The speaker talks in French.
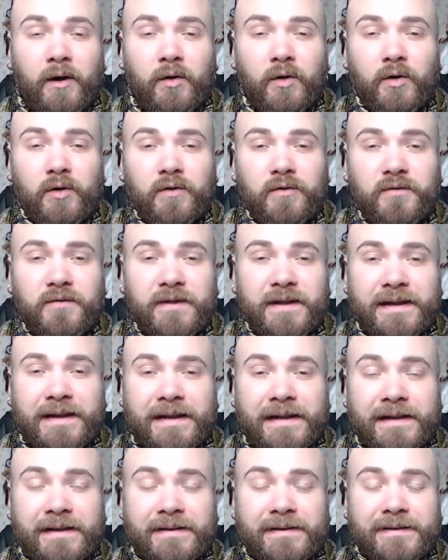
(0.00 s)

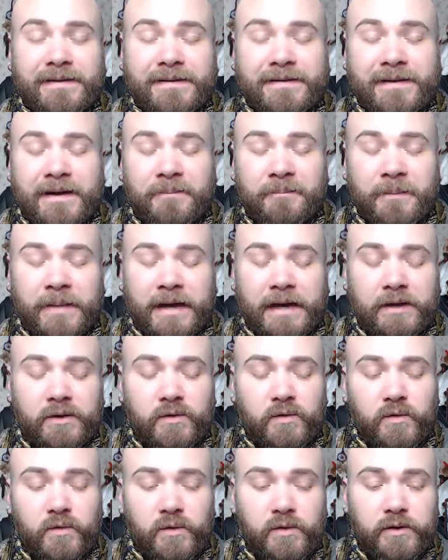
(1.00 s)
refilé sa
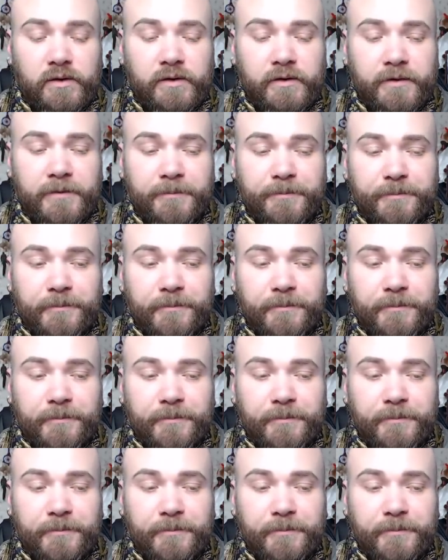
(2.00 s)
merdouille